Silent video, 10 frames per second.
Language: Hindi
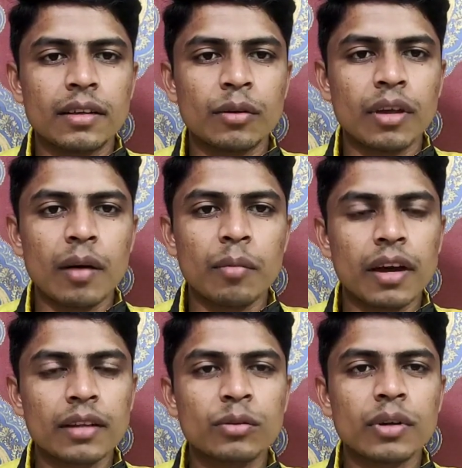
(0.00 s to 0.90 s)
क्योंकि आप
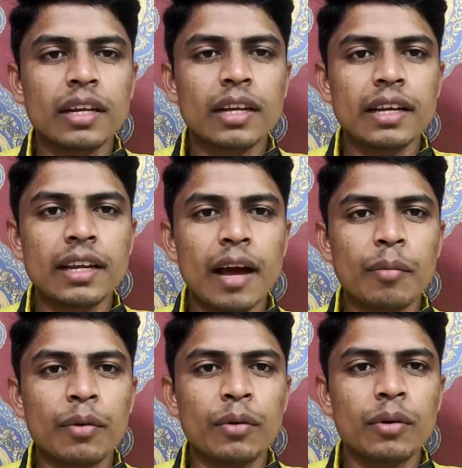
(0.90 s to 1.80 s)
कर तो रहे हैं लेकिन
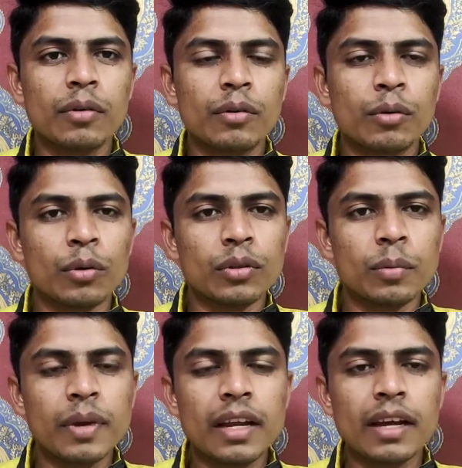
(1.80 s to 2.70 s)
आपको
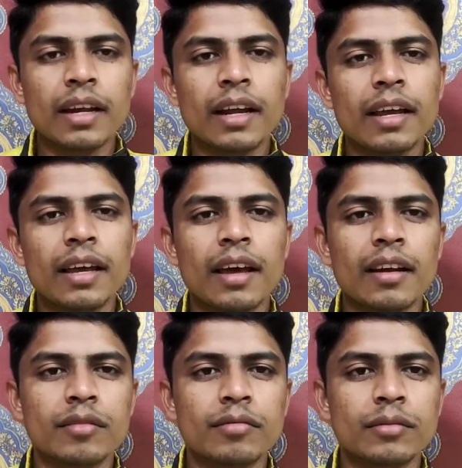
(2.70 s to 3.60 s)
खुद पे ही लग रहा है कि
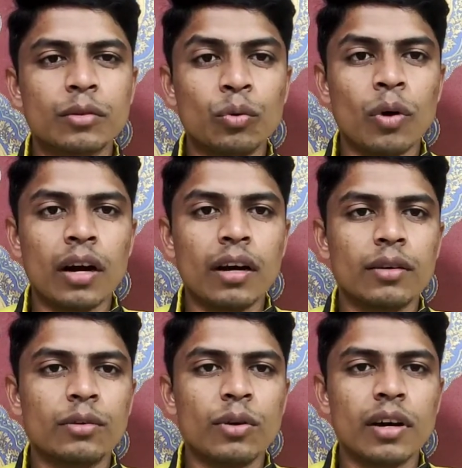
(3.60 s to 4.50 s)
यार हुआ
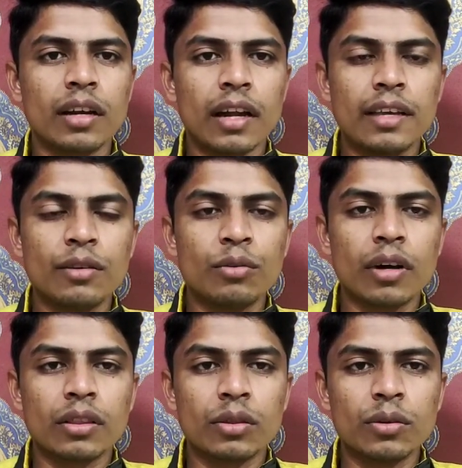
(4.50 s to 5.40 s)
हुआ नहीं
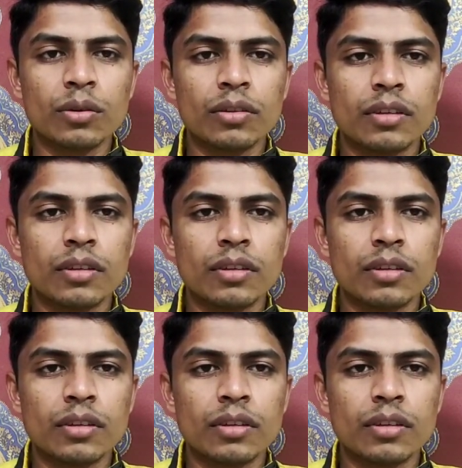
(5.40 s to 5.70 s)
हुआ तो